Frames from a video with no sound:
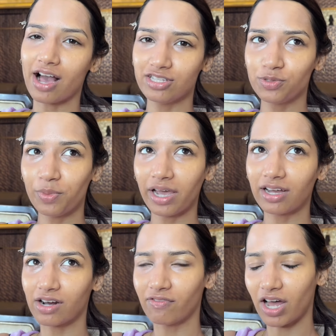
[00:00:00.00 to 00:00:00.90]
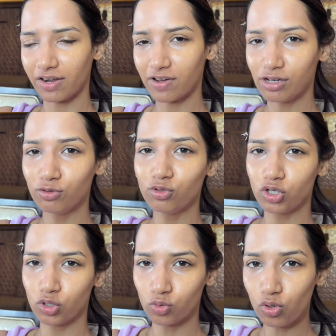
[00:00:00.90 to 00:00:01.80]
आज मैं करवाने वाली हूँ
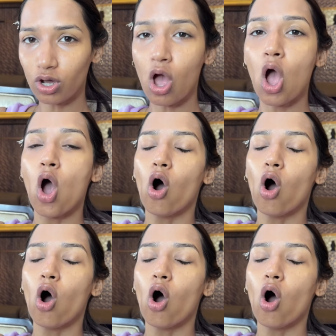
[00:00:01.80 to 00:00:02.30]
शूट